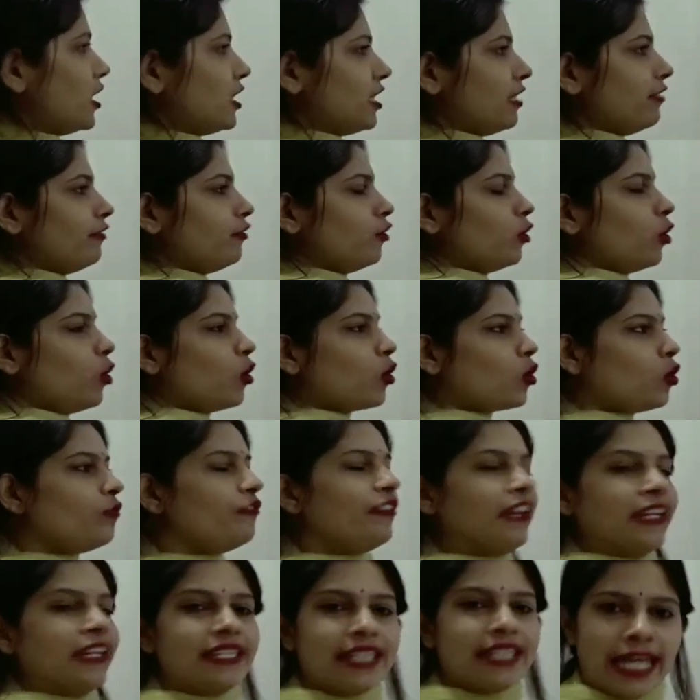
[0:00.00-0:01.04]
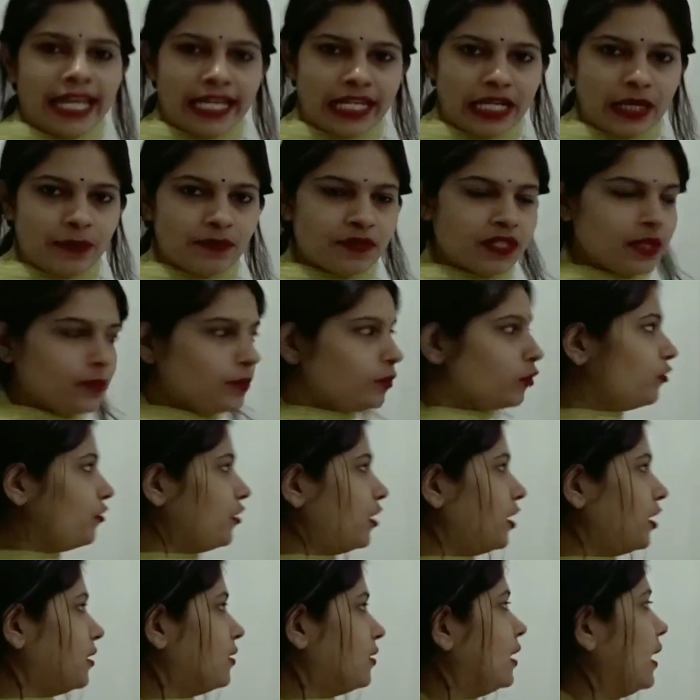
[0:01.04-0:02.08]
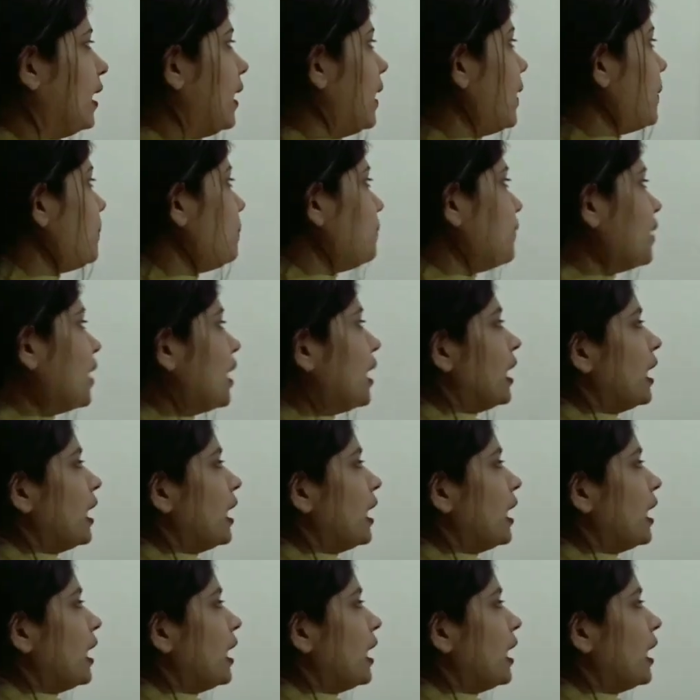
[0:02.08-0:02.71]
डिस्ट्रीब्यूटिव लॉ डायग्राम से प्रूव करते हैं